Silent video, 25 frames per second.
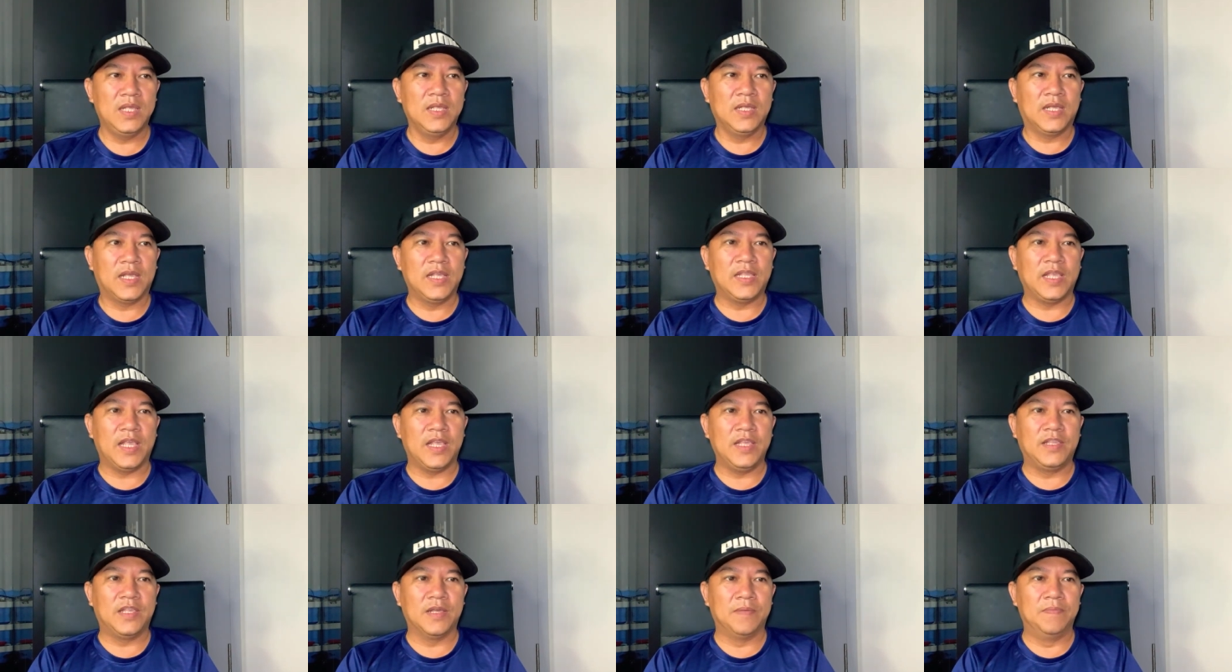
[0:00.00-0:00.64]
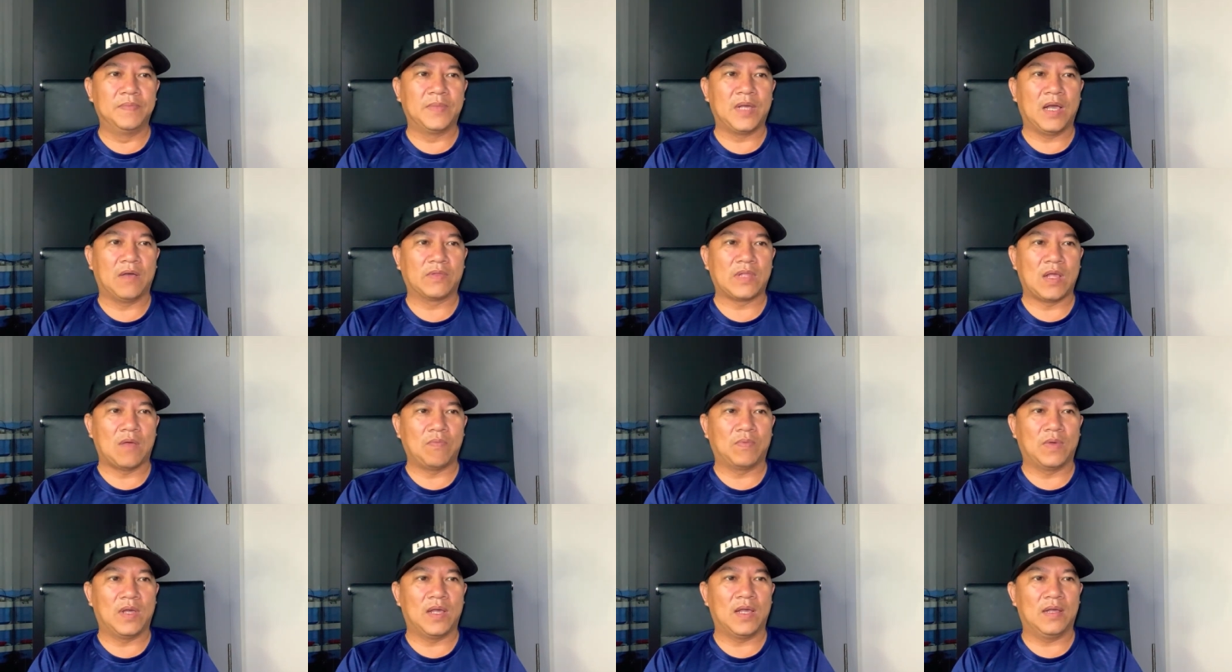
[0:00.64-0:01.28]
cái chị chùm cao
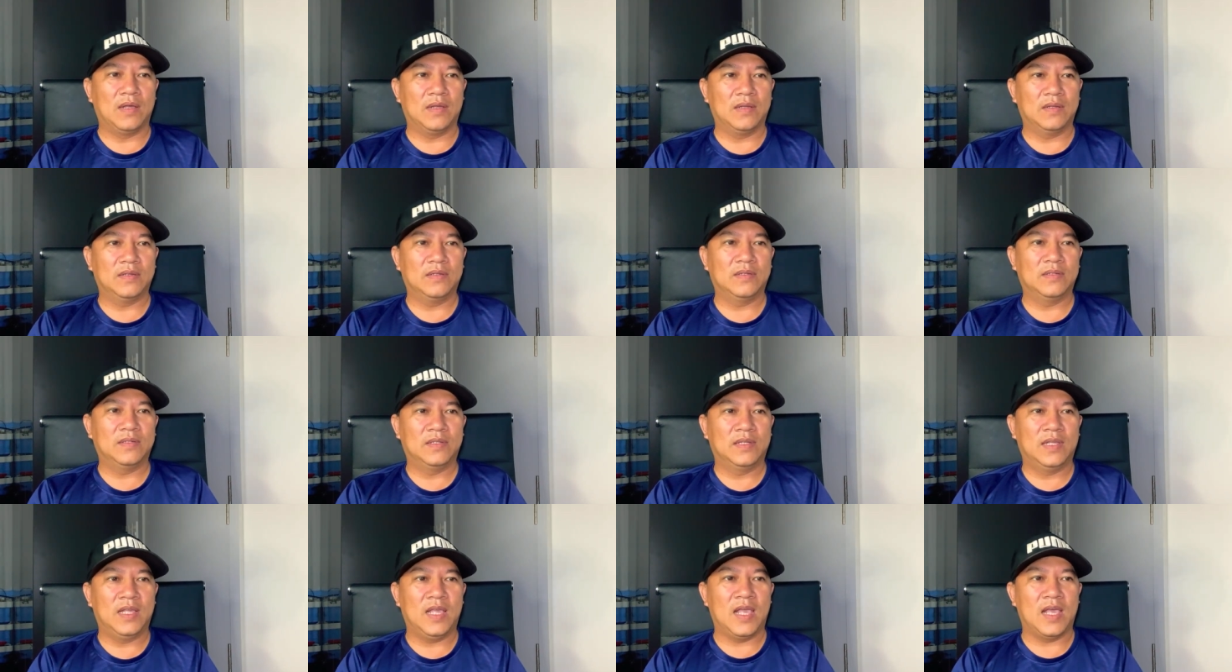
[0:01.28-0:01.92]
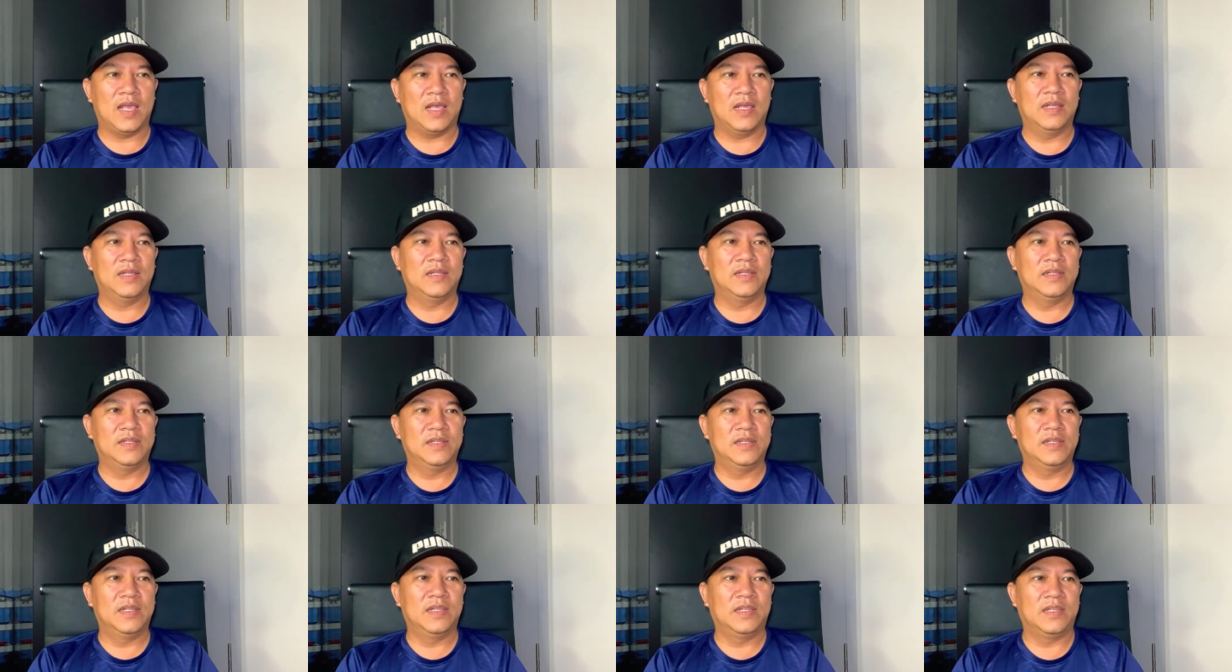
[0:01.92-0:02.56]
tốc á ha
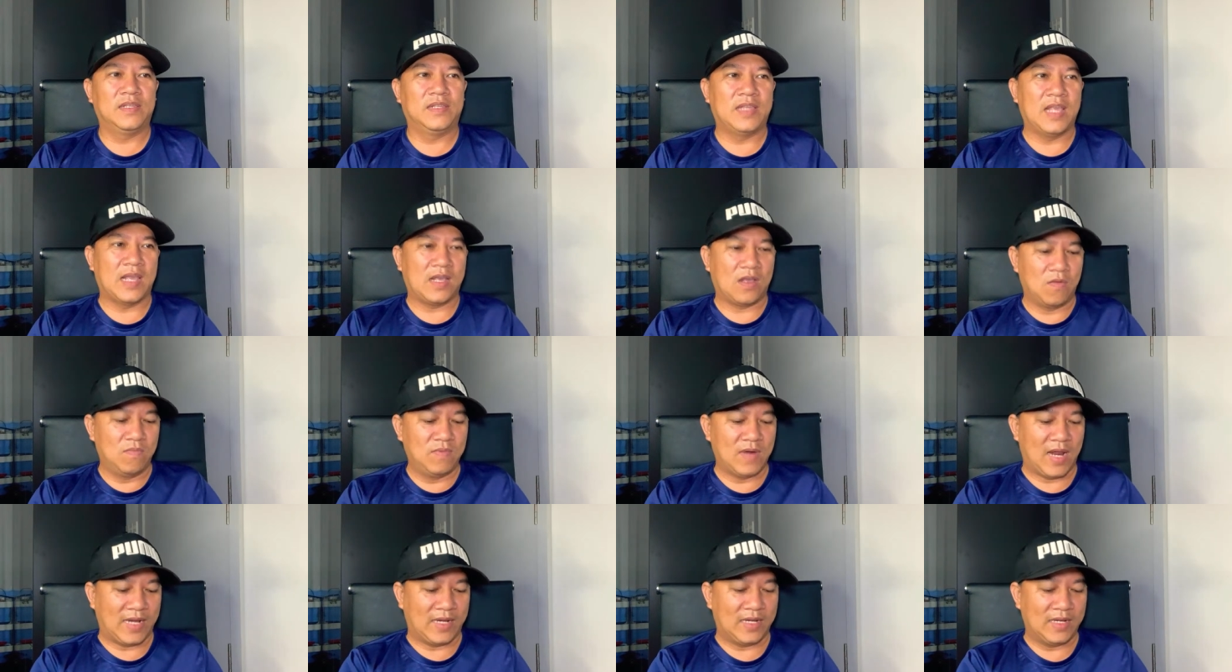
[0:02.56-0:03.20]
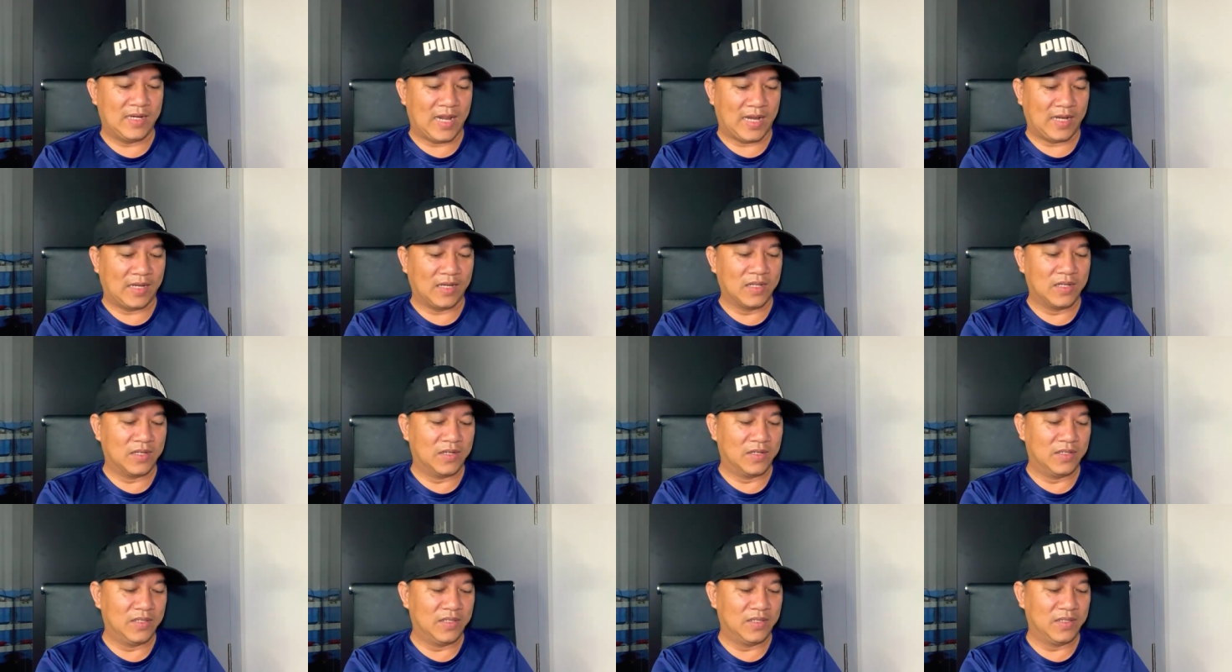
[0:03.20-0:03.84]
chắc cũng lạnh lạnh
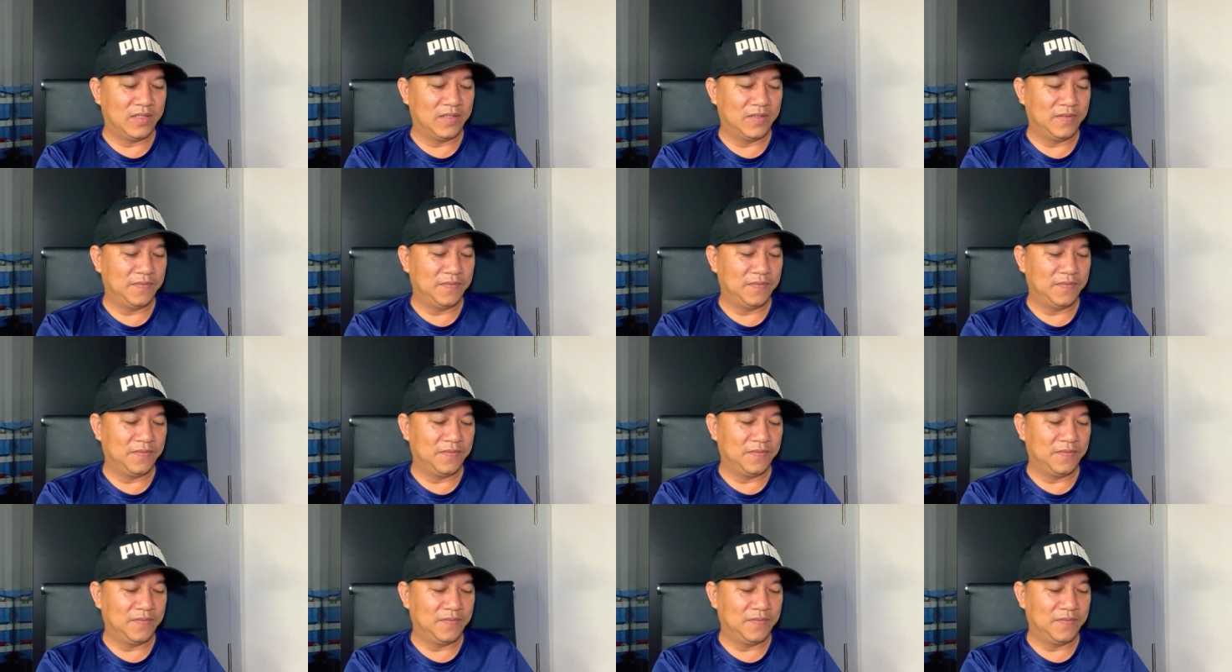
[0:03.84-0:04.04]
người